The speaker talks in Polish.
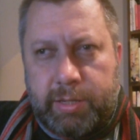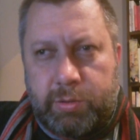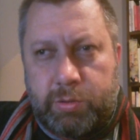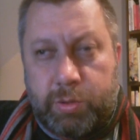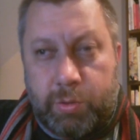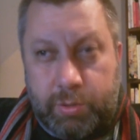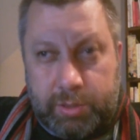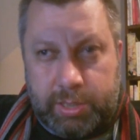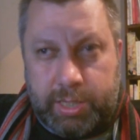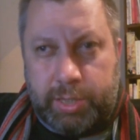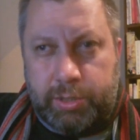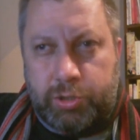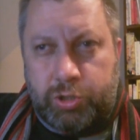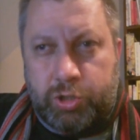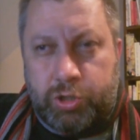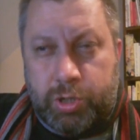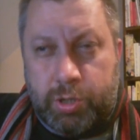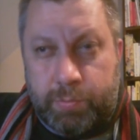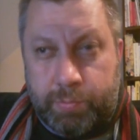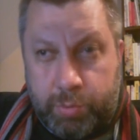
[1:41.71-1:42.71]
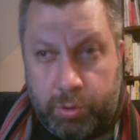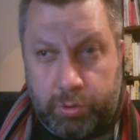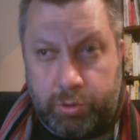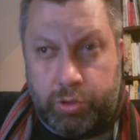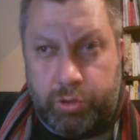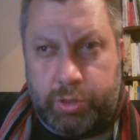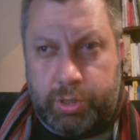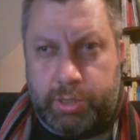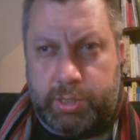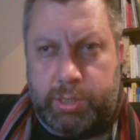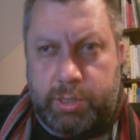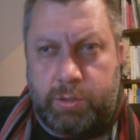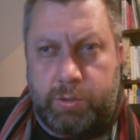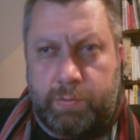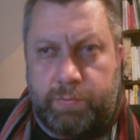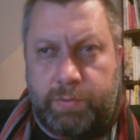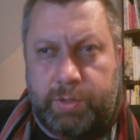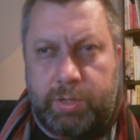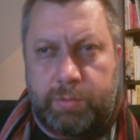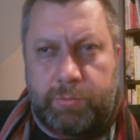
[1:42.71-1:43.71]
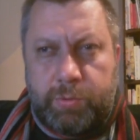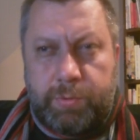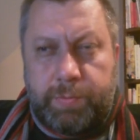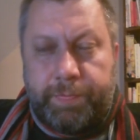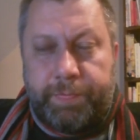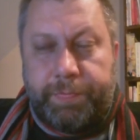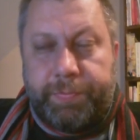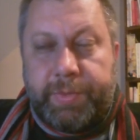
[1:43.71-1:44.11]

którą znajdziesz poniżej tego filmu.